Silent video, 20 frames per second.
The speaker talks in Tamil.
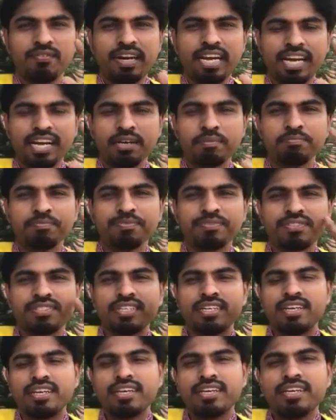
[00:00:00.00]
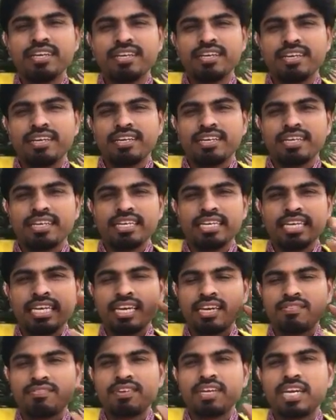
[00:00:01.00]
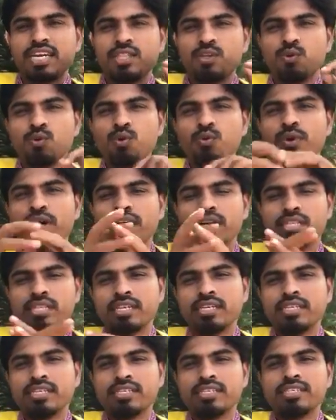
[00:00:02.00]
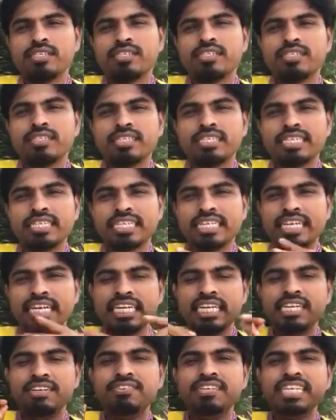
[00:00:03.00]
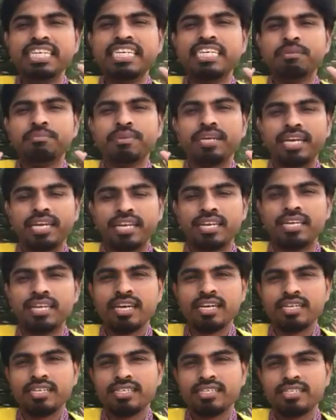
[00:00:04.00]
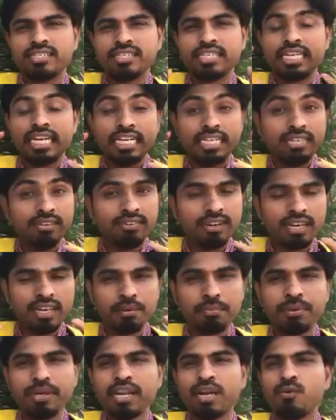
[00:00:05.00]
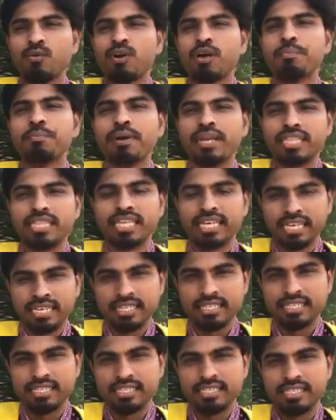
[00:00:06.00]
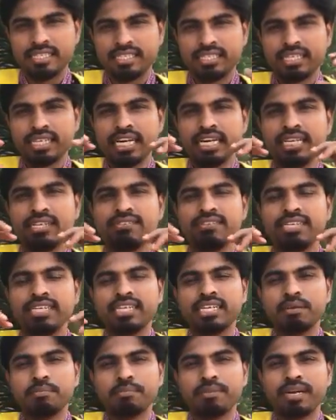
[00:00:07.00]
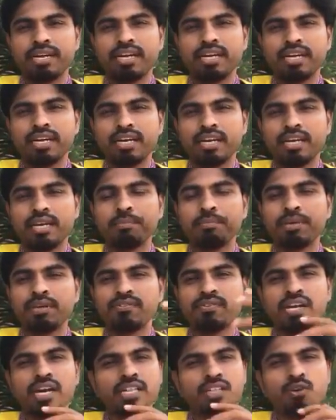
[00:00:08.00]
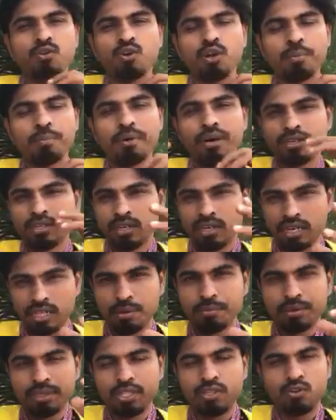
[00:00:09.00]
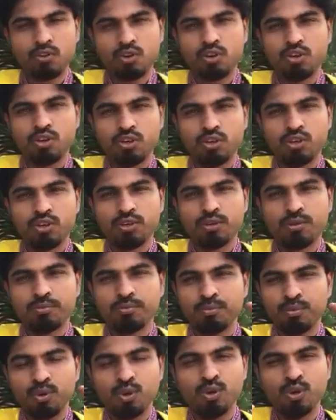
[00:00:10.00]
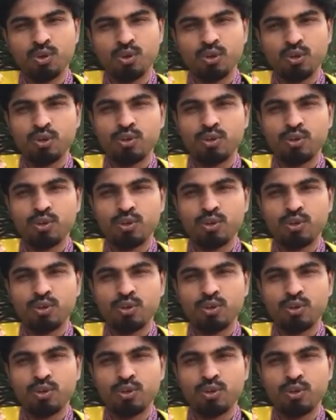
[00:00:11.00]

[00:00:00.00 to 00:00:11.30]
வணக்கம் ஏன் வியாதி உருவாகுது கழிவு நீக்கம்னா என்ன கழிவுகள் எப்படிலாம் உடம்புல தேங்குது கழிவு நீக்கம் பண்ணால் எப்படி வியாதி குணமாகுங்கிறத பற்றி ஒரு முழு